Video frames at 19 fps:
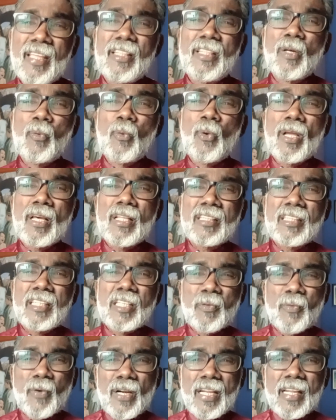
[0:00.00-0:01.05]
இந்த
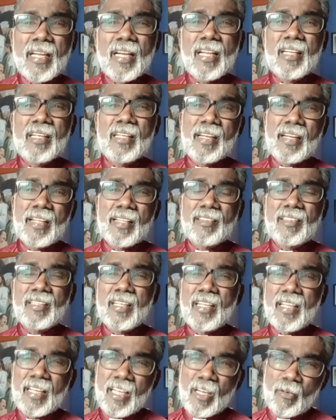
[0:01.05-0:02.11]
உலகத்தின் வழிகளை நினைத்து
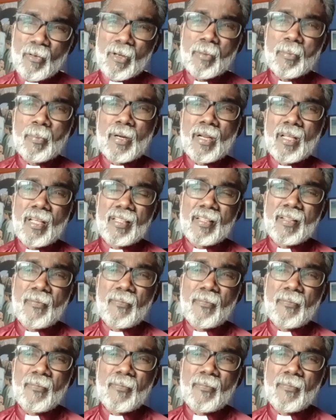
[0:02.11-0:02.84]
நீ கவலைப்படாத